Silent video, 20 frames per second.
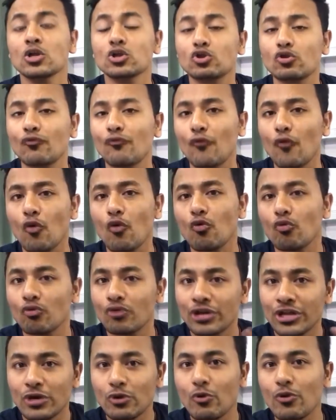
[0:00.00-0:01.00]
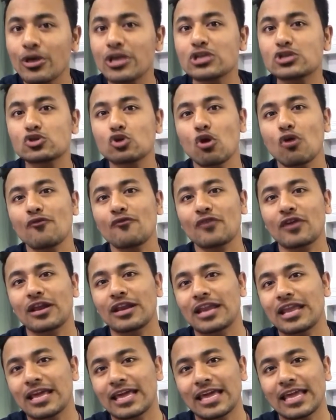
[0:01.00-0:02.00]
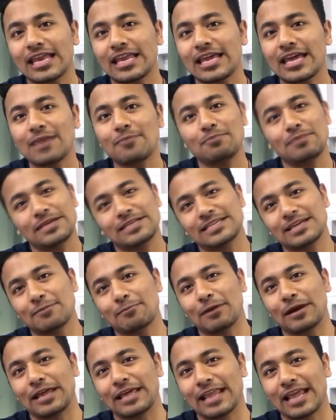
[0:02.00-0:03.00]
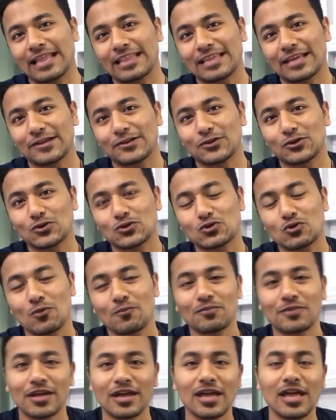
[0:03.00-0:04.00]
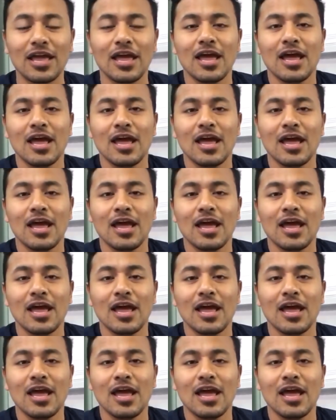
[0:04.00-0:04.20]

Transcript: तो वो उन्हीं को ही सॉल्व करने के लिए पीछे पड़े रहते हैं दोस्तों अपने